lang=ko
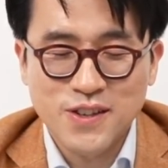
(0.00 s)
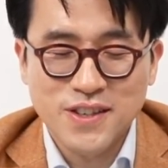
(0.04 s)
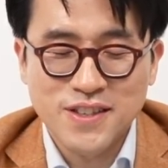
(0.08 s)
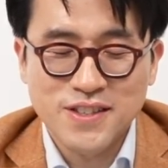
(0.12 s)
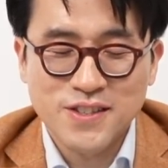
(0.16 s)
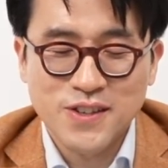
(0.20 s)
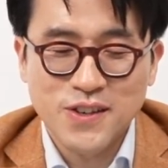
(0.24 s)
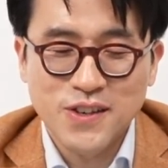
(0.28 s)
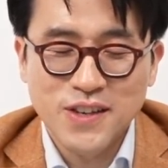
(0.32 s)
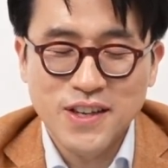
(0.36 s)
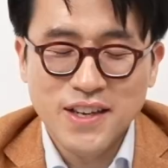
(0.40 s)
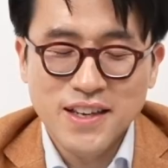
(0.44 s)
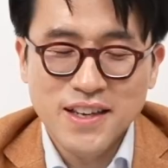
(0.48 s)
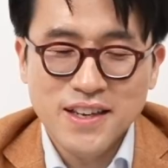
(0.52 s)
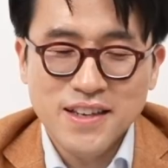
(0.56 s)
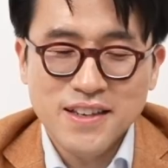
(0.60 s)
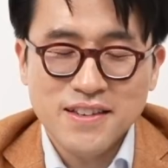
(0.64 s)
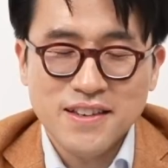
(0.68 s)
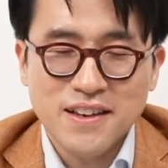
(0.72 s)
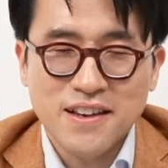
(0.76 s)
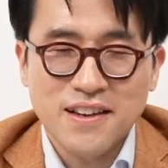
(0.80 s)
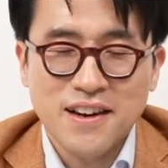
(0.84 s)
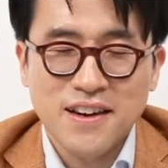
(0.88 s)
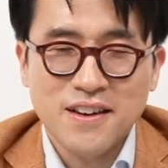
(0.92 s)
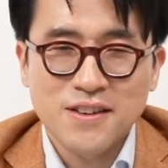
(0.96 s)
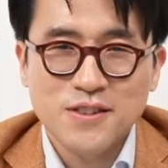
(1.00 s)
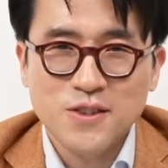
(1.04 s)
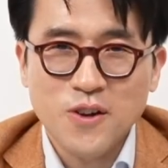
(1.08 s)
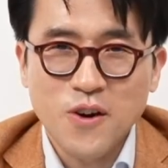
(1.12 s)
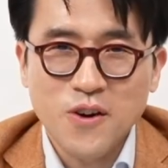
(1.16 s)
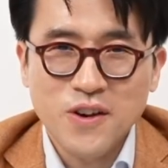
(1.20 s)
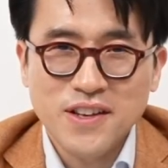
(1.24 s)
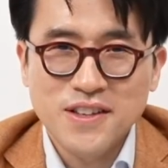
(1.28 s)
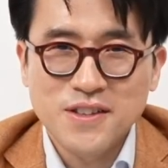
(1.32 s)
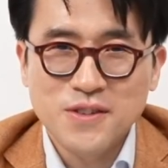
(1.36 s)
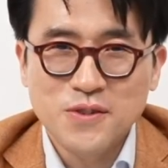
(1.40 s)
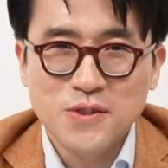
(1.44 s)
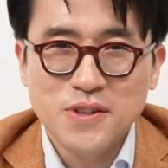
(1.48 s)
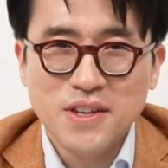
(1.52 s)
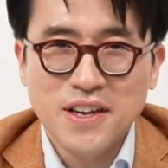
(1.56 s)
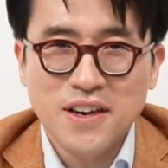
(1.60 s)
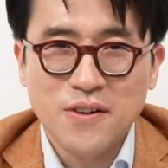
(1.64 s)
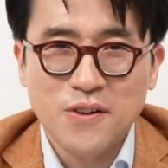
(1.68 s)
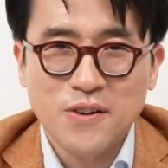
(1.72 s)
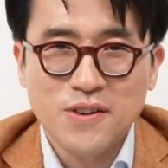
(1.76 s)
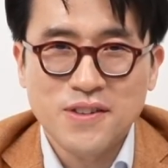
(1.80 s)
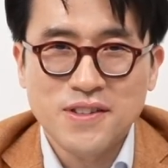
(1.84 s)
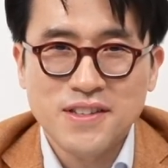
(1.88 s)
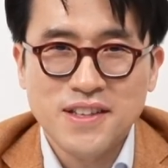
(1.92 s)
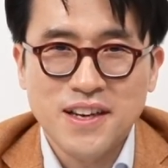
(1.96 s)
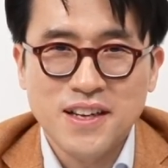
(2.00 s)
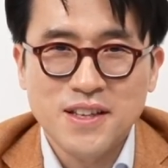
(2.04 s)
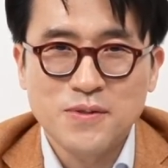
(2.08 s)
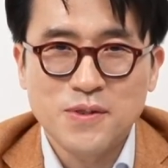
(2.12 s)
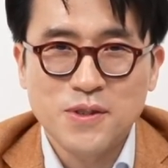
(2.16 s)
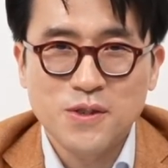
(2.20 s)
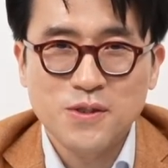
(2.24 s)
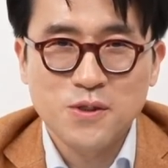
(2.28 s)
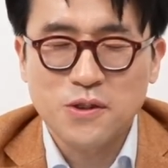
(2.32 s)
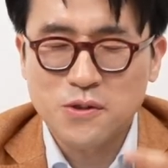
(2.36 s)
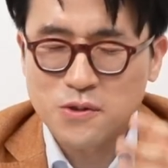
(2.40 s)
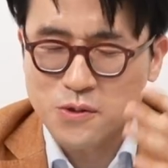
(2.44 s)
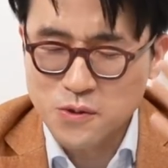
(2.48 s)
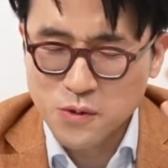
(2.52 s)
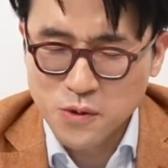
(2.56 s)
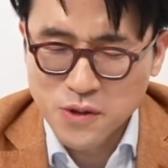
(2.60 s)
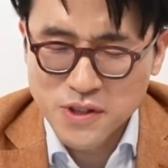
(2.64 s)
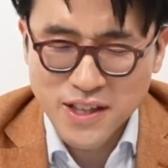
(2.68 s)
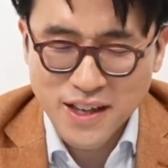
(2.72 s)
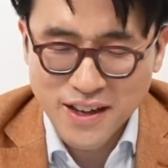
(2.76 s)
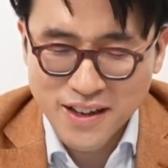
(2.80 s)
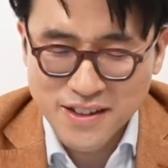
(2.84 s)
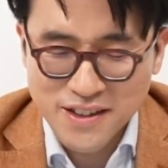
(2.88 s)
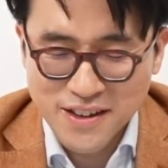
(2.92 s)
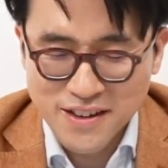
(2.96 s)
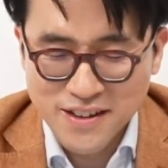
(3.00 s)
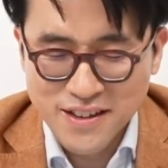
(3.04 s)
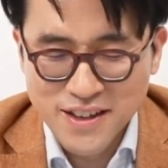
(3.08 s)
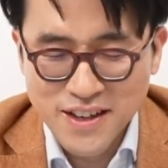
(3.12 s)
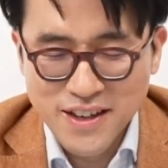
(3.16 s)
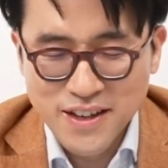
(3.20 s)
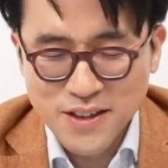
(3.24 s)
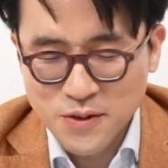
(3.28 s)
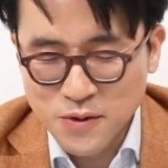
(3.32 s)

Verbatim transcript: 그래서 얘랑 성인 요리 학원을 다니면서 저는 요리사가 될